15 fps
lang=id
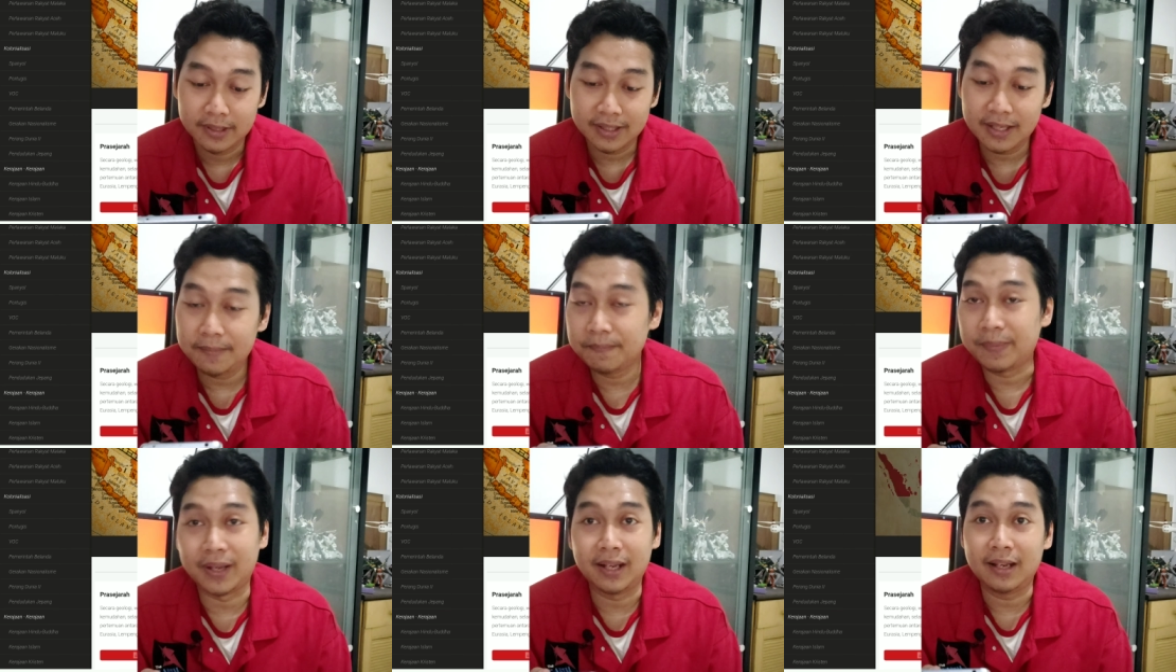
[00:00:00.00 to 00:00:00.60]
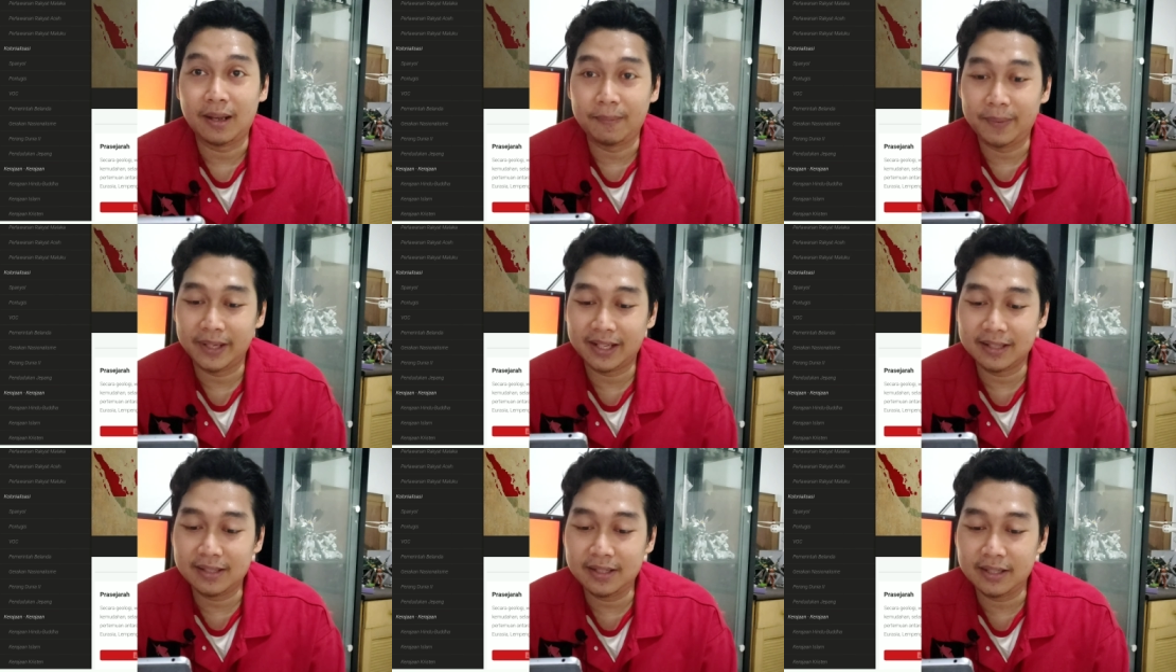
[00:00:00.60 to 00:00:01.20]
simple
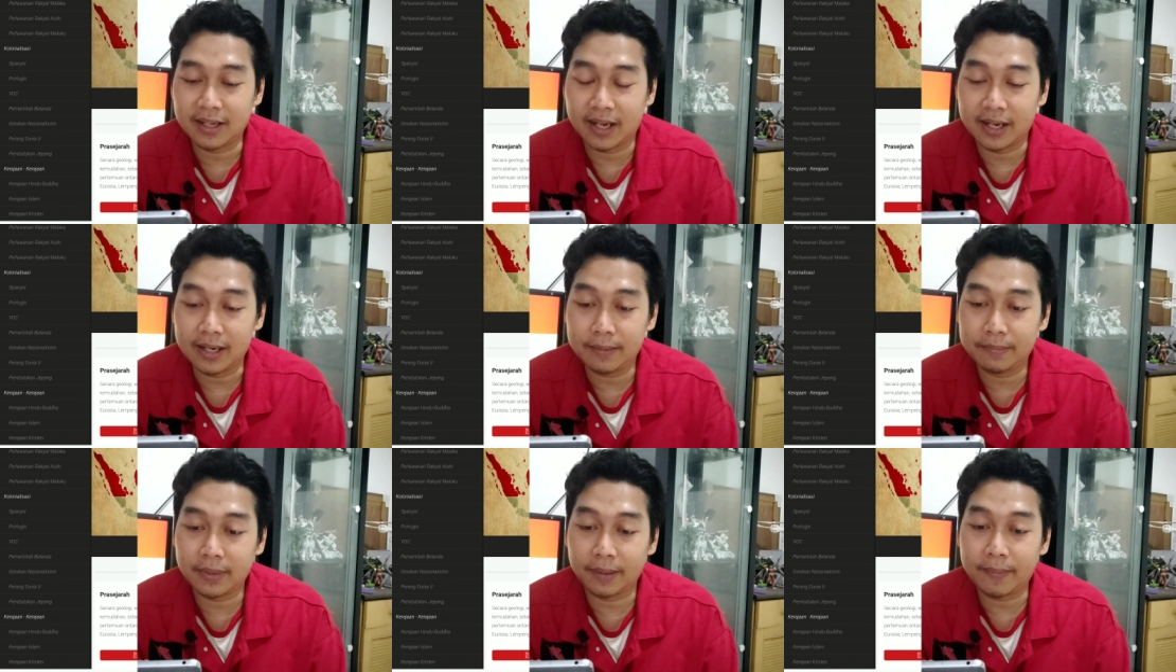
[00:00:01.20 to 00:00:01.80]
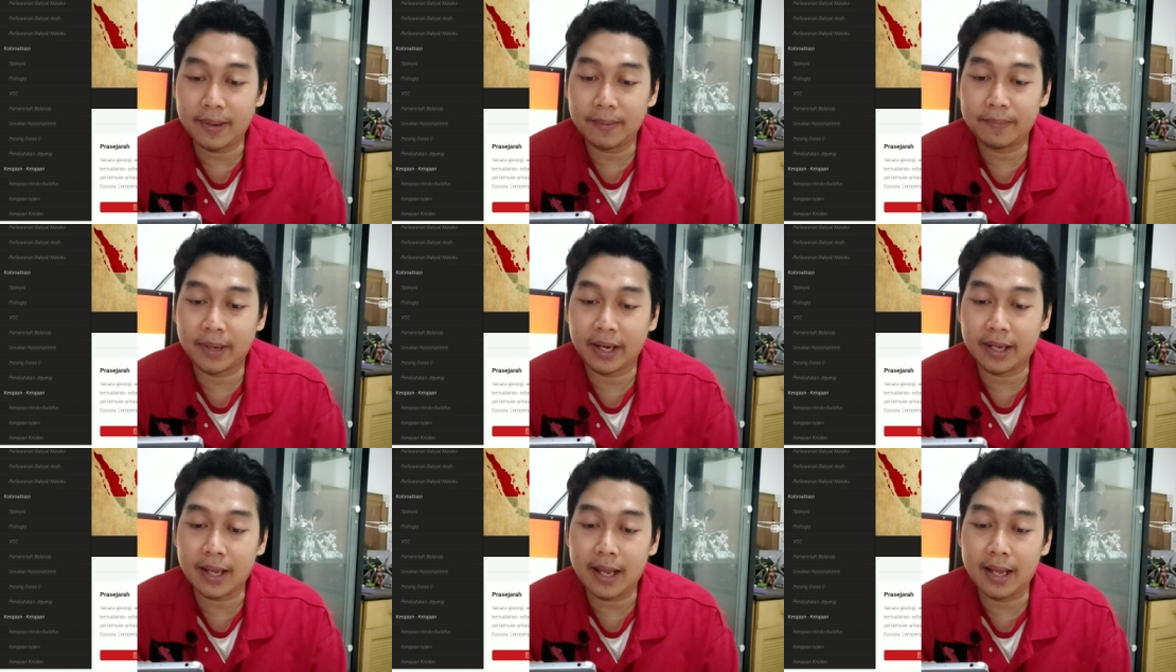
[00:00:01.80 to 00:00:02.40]
aplikasinya karena memang
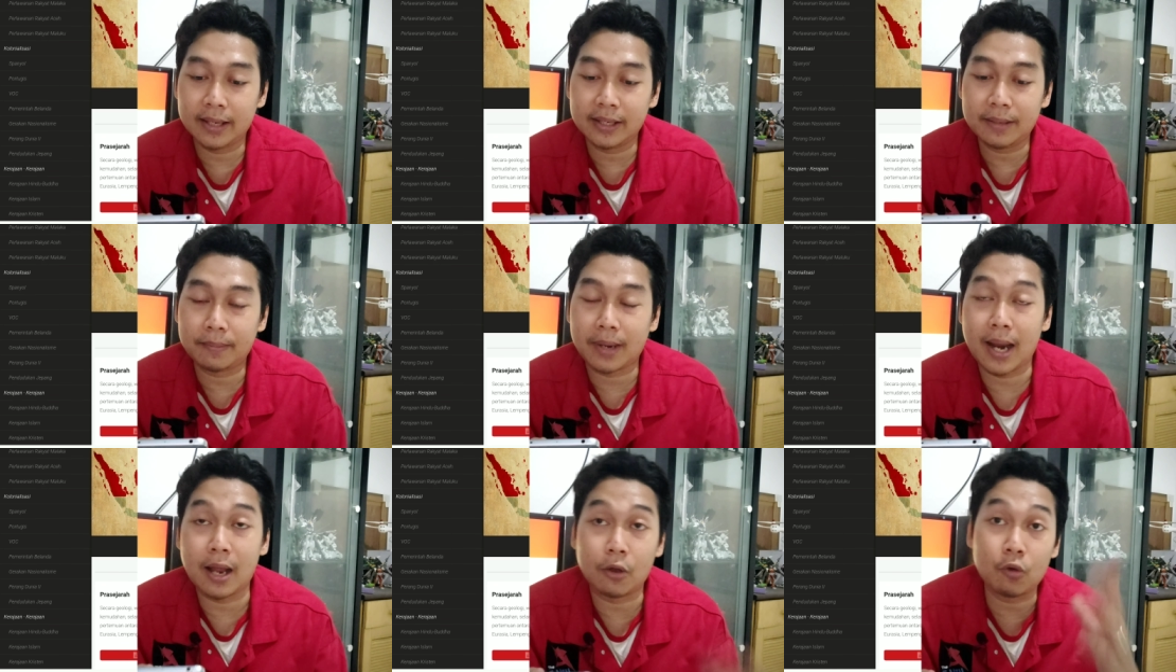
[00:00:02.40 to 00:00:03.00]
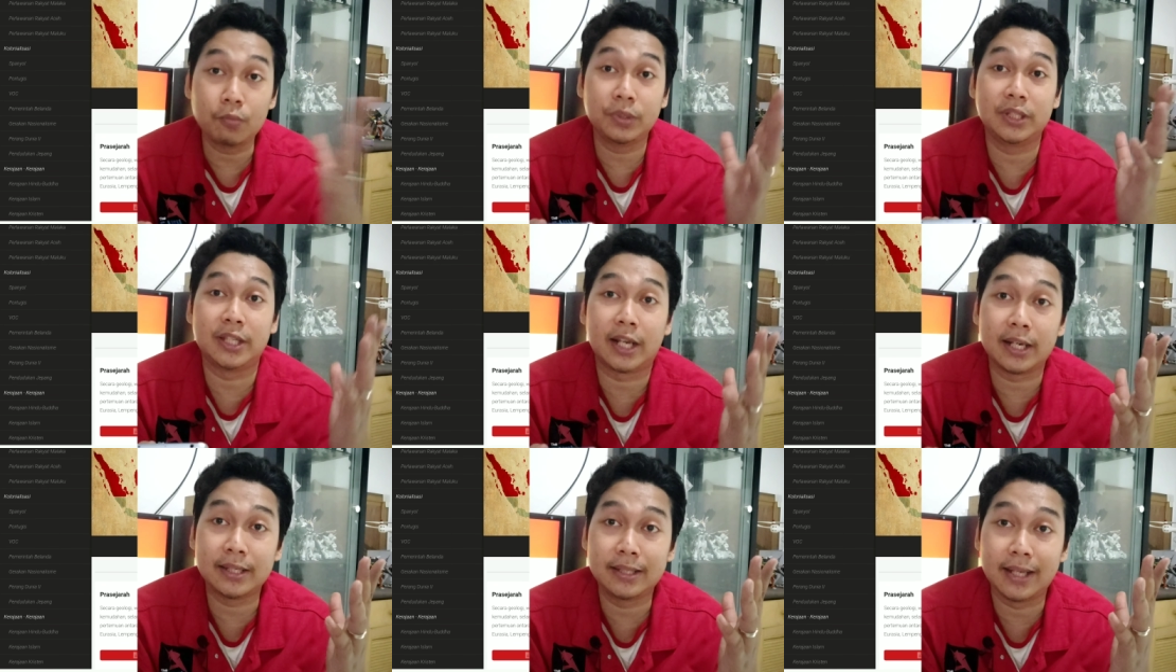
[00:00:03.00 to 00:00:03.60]
mereka hanya merangkum
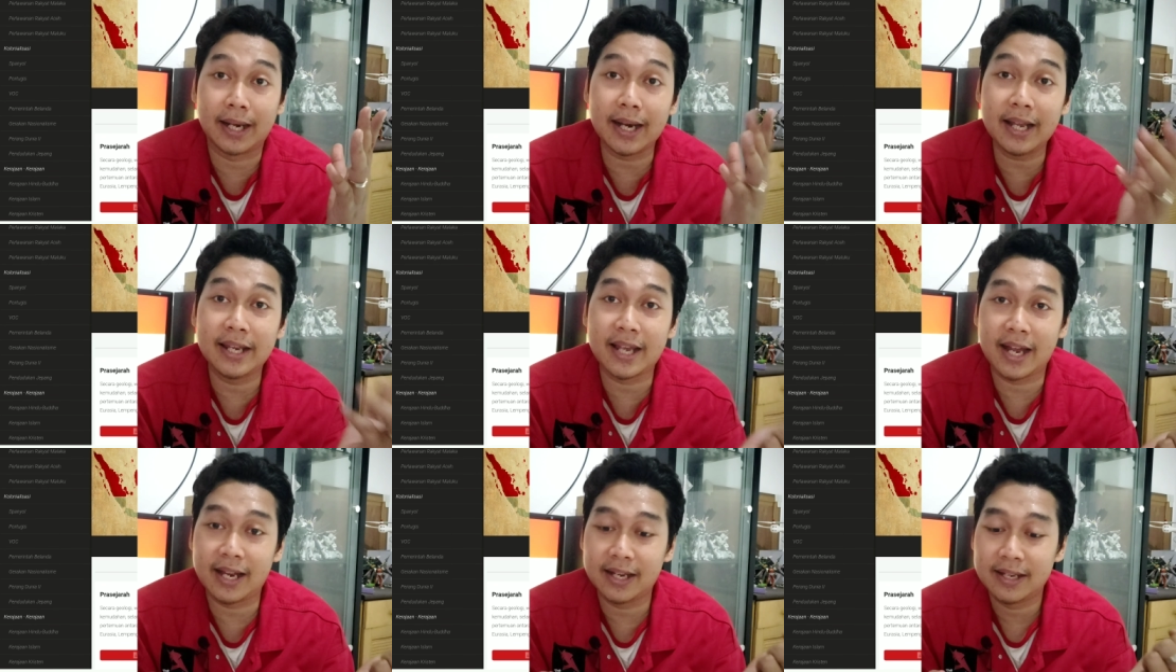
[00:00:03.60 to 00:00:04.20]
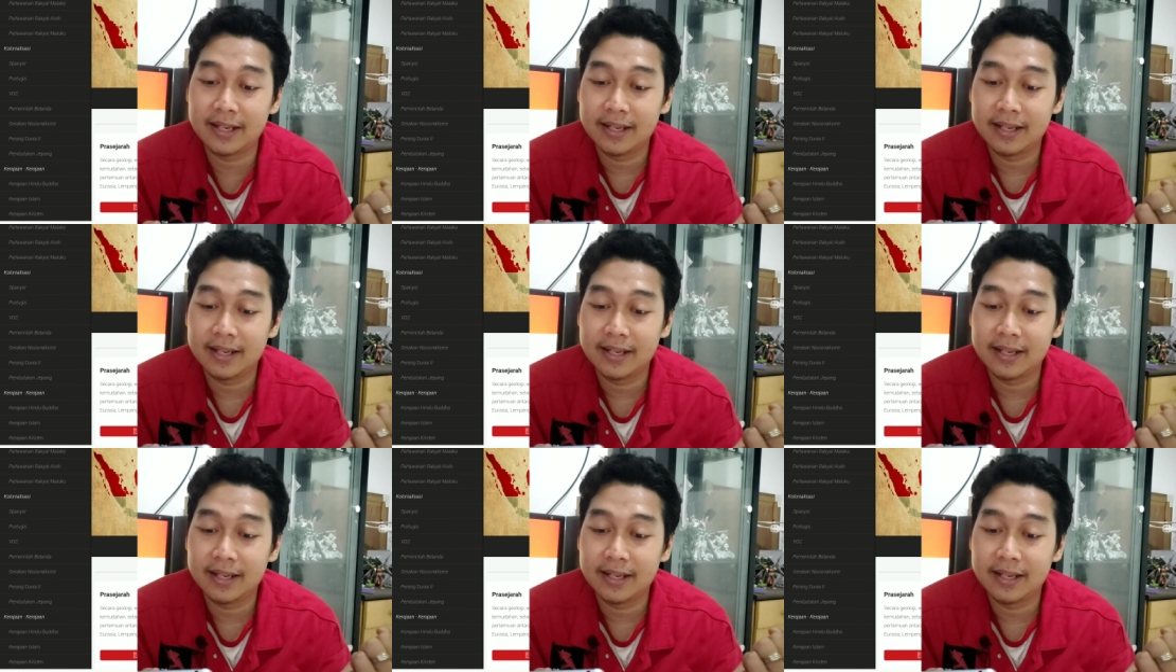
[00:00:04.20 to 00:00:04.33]
sejarah-sejarah yang